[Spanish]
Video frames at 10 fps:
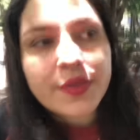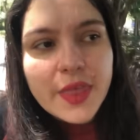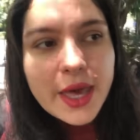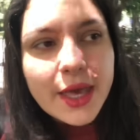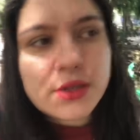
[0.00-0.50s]

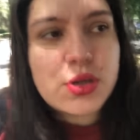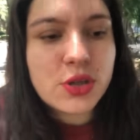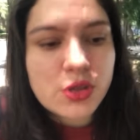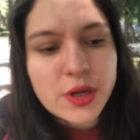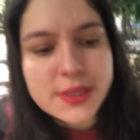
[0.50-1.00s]
De hecho,
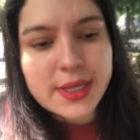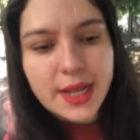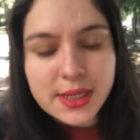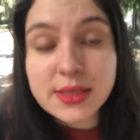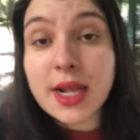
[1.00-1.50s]
yo hice
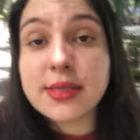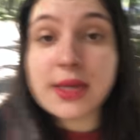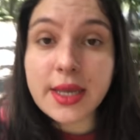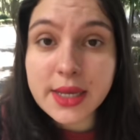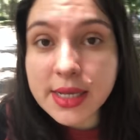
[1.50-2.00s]
la
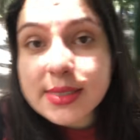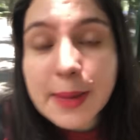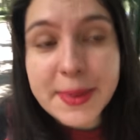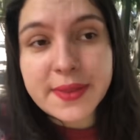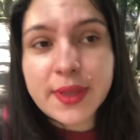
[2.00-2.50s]
salsa y quise
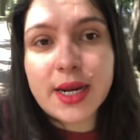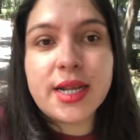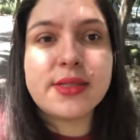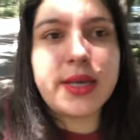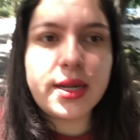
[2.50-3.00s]
aprenderla a
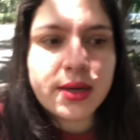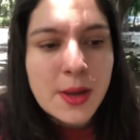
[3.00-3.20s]
hacer